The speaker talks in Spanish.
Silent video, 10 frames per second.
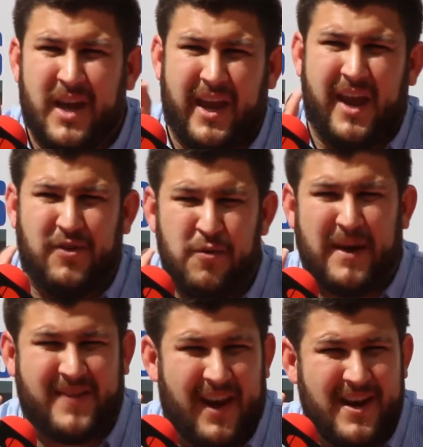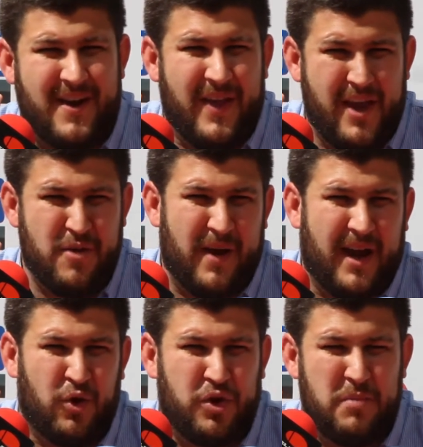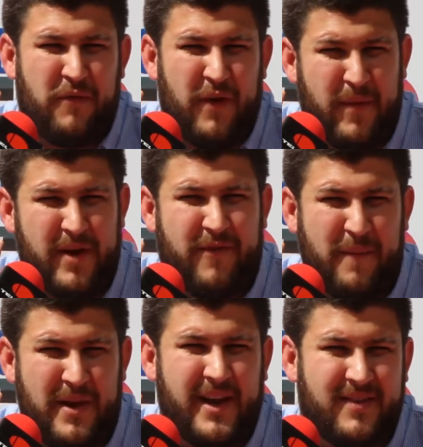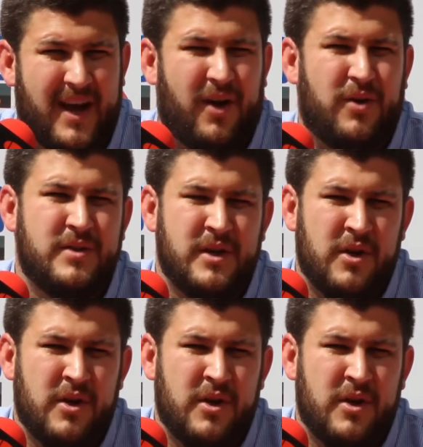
¿Qué quiere decir un bazar navideño? Para que todos estemos familiarizados.